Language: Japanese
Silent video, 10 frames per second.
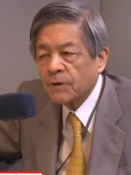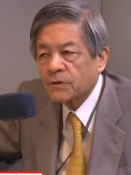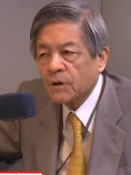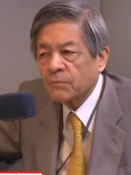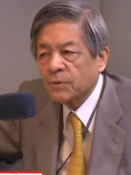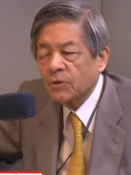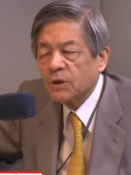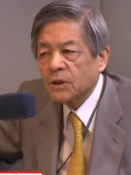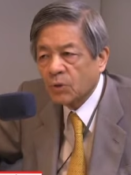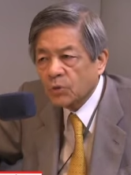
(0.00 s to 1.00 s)
ぱりさんぶんの
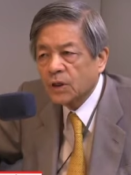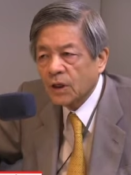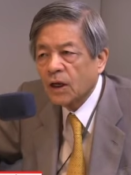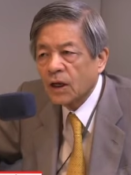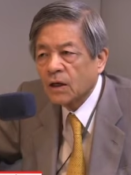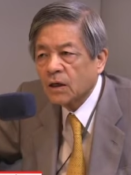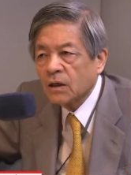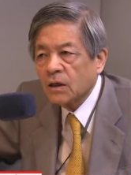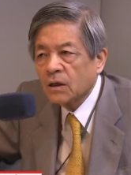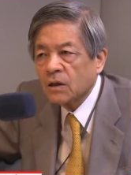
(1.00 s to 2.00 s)
に取ってね、うん、
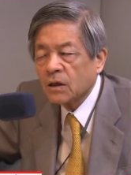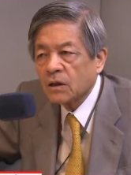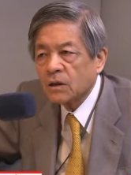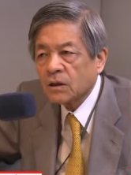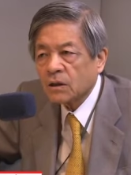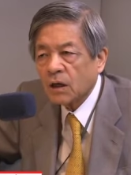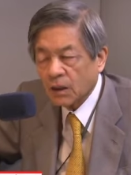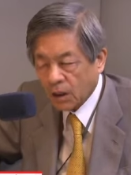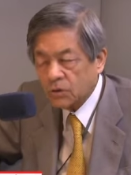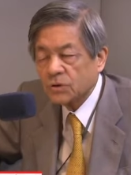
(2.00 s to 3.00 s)

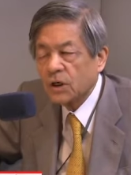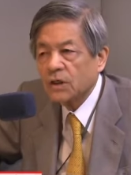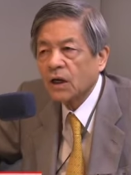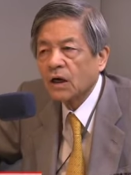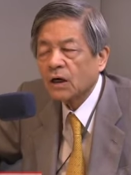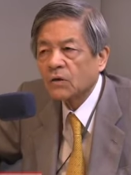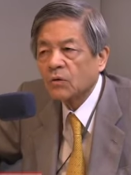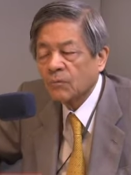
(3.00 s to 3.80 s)
改憲すればいいじゃないか。